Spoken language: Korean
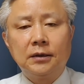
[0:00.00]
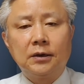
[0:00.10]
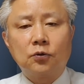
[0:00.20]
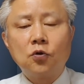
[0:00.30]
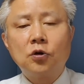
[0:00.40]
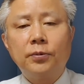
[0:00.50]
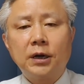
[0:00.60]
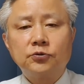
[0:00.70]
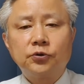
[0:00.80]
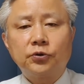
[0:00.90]
어, 공급을
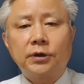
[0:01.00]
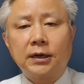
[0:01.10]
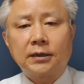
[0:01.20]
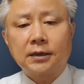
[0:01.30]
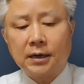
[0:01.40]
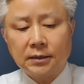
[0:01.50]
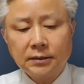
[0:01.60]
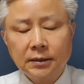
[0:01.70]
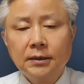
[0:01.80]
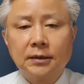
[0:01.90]
할 수 있도록 하겠다
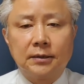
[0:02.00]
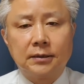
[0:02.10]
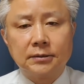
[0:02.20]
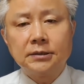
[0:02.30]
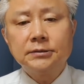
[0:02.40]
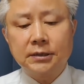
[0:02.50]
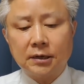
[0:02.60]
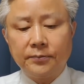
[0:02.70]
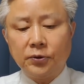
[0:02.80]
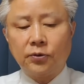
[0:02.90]
하는 어,
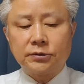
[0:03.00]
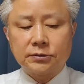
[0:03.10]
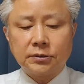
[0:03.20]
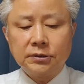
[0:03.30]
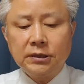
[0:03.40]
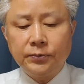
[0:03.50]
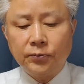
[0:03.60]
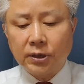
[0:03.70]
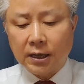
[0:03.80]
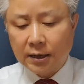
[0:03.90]
정책을 펴고 있어서 이
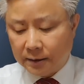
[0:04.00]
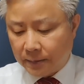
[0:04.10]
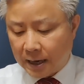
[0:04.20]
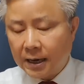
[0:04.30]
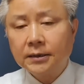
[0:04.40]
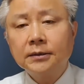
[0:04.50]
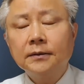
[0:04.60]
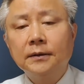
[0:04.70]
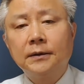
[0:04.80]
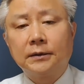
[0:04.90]
부분에
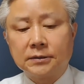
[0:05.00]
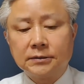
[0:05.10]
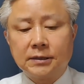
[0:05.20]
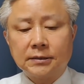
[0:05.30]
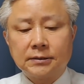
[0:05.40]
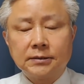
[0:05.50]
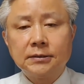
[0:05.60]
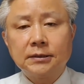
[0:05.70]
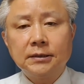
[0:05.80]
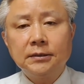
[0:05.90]
많은
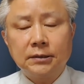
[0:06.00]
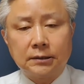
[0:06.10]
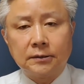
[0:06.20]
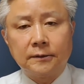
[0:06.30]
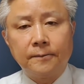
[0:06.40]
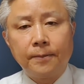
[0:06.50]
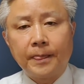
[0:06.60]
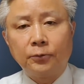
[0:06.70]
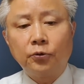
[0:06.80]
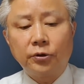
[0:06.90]
정책적인 어,
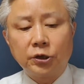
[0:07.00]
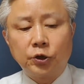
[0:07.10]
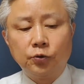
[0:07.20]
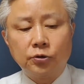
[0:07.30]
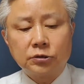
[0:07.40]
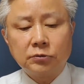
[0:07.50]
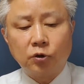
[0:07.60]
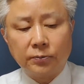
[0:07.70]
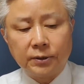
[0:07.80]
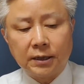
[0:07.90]
노력을 기울 것으로
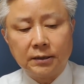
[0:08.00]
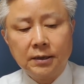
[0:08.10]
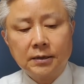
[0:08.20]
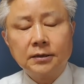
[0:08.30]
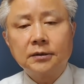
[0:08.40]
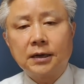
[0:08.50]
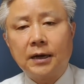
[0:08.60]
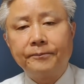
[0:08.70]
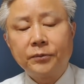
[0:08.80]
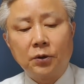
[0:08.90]
보입니다.
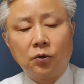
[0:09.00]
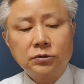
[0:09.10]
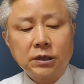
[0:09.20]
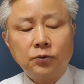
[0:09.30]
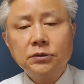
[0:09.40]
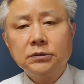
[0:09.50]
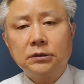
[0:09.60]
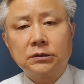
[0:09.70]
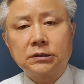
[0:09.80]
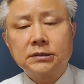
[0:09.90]
그러나 오세훈
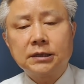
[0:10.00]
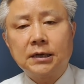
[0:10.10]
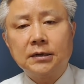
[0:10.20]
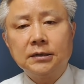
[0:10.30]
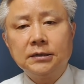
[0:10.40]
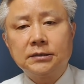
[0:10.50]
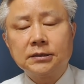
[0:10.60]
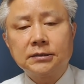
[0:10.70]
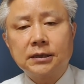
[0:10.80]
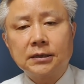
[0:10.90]
어, 시장의
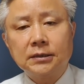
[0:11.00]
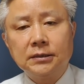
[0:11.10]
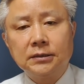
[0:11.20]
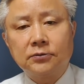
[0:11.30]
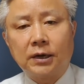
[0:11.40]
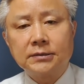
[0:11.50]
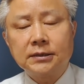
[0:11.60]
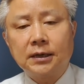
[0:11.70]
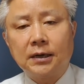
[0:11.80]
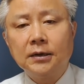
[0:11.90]
정책 이
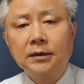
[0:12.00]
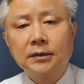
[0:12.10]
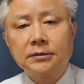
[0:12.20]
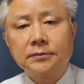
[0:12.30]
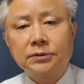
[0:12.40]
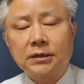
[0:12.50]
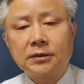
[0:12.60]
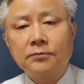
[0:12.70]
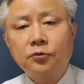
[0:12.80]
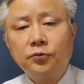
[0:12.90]
과제가 지금
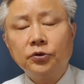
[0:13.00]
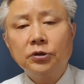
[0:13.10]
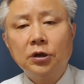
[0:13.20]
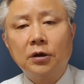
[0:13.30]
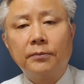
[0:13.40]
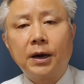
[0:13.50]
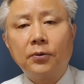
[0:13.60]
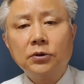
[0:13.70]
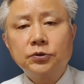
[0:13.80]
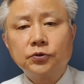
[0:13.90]
상당 부분
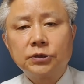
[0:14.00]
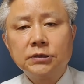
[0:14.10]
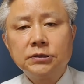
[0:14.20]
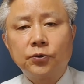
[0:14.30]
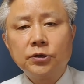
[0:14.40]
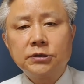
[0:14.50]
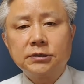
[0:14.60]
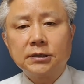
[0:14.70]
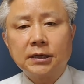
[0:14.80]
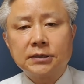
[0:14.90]
박원순 전
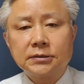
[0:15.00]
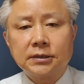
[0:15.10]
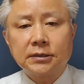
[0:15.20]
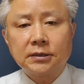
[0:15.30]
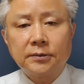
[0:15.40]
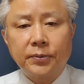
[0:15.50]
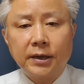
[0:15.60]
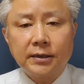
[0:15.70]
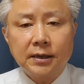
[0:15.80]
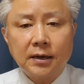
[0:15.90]
서울시장의 정책들을
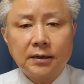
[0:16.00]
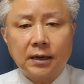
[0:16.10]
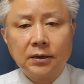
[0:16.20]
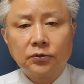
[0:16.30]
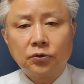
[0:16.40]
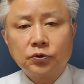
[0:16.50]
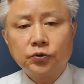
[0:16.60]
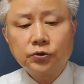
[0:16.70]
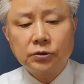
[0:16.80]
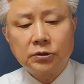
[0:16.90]
폐기하거나 또는
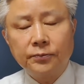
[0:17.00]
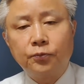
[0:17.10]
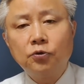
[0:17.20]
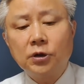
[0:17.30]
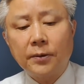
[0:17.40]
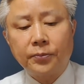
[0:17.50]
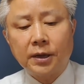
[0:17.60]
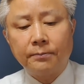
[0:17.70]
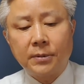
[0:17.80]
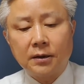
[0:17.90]
수정이
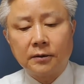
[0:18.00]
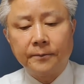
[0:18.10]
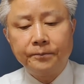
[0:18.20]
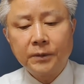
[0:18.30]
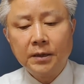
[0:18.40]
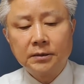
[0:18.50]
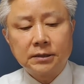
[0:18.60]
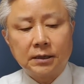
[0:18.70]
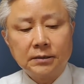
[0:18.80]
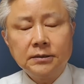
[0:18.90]
불가피한 만큼
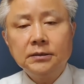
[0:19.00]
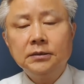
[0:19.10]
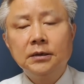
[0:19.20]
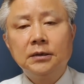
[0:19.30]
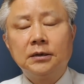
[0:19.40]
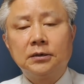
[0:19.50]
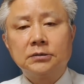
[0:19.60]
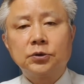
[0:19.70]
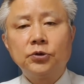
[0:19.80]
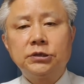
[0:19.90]
자 이 어,
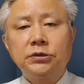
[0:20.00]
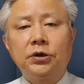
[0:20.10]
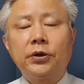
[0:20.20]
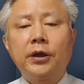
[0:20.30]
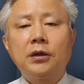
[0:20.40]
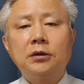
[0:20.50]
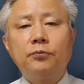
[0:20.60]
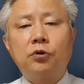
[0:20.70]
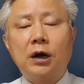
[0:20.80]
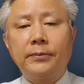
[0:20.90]
서울시
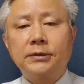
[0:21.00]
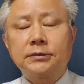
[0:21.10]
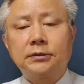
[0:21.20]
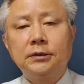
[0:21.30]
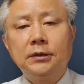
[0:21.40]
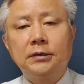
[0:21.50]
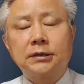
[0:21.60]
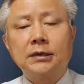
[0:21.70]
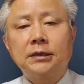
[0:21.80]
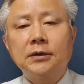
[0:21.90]
의회를 포함해서
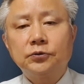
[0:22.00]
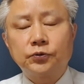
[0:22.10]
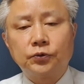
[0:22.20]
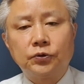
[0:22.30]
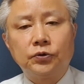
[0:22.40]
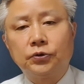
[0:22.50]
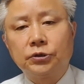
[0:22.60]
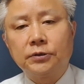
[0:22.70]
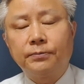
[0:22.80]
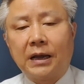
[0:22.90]
상당수 어,
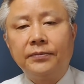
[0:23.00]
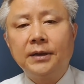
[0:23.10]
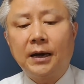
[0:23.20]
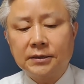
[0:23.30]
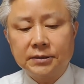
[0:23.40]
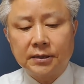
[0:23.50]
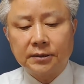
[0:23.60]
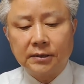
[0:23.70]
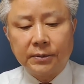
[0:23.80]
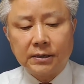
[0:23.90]
지금 반대하는
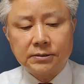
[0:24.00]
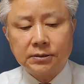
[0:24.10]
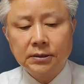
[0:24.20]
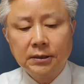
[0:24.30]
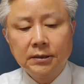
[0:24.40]
세력들이 많아서